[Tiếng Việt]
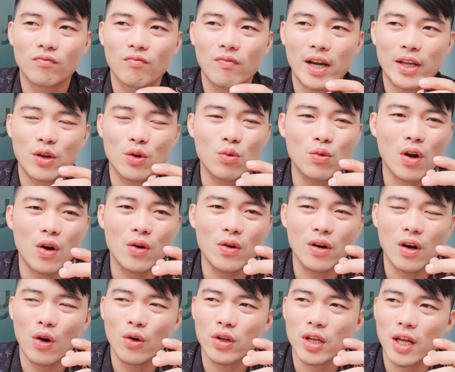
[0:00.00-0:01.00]
mà chú nói
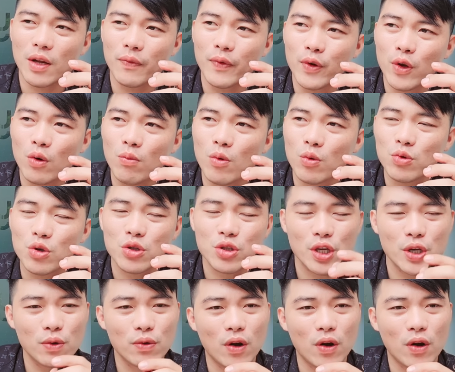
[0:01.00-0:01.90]
nói chuyện với chú một chút xíu